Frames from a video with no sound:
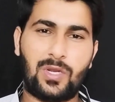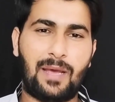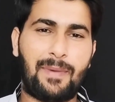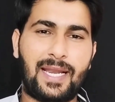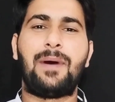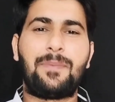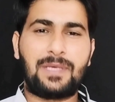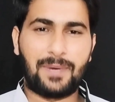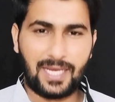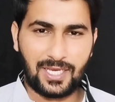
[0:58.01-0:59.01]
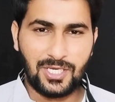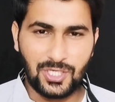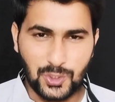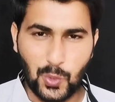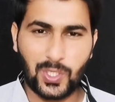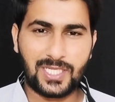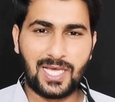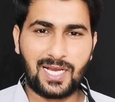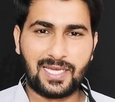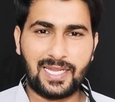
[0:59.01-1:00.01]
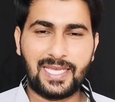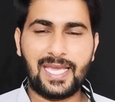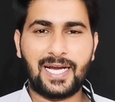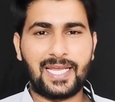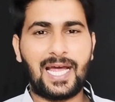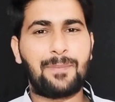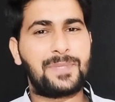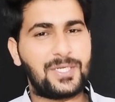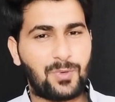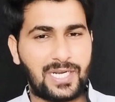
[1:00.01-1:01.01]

और हम आपका बड़ा शुक्र अदा करेंगे अगर आप टी